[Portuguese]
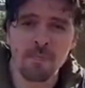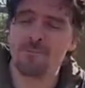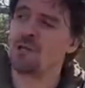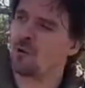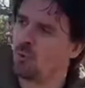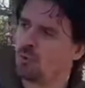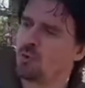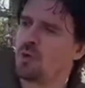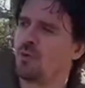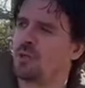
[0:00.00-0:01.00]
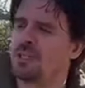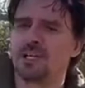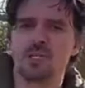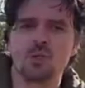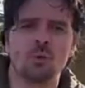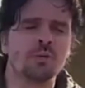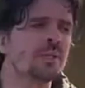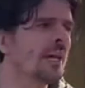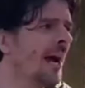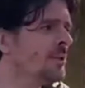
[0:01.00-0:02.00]
de acordo com a nossa grande
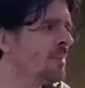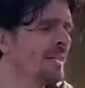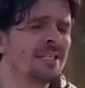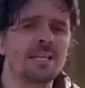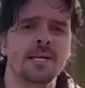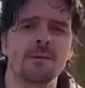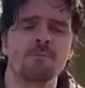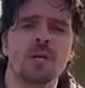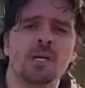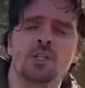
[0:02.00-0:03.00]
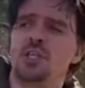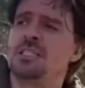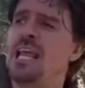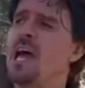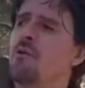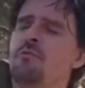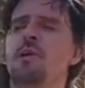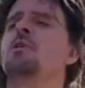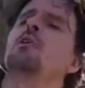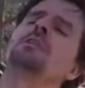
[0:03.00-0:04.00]
comunidade brasileira, de
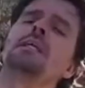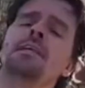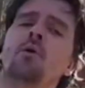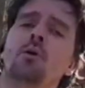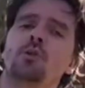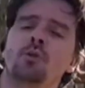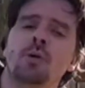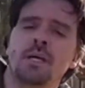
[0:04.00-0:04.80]
0,88.